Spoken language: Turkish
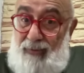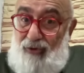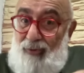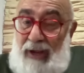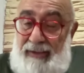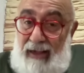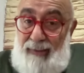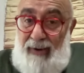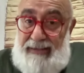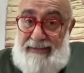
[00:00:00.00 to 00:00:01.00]
Cumhuriyet
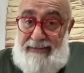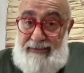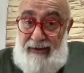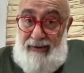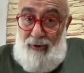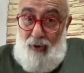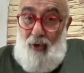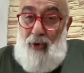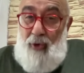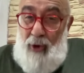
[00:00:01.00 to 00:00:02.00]
Halk Partisi'nin
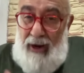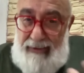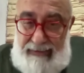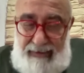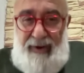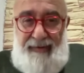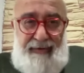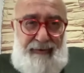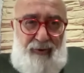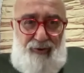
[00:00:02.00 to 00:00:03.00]
oyunu
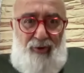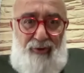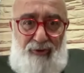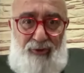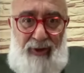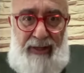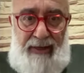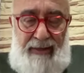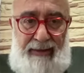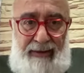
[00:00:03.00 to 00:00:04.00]
arttırması söz konusu
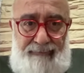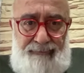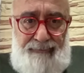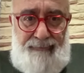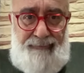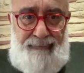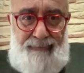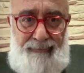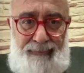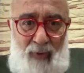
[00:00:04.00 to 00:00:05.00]
değildi.
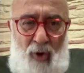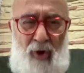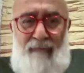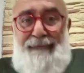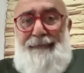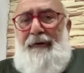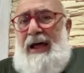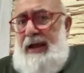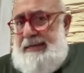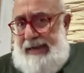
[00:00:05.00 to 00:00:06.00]

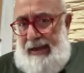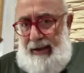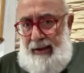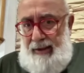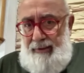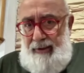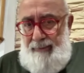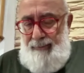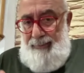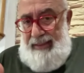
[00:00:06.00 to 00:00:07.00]
Paraza
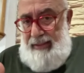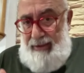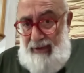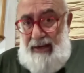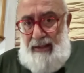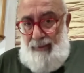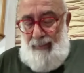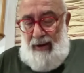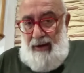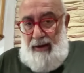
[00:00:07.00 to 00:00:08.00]
binde bir
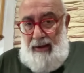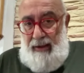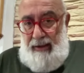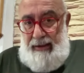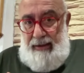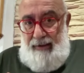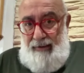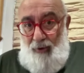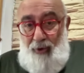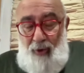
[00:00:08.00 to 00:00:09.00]
ihtimalle
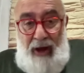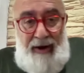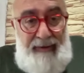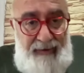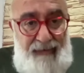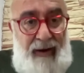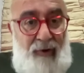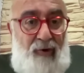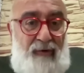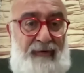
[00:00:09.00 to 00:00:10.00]
oyunu
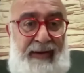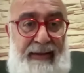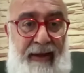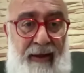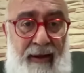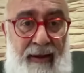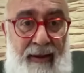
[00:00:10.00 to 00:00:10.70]
arttıracak olsa da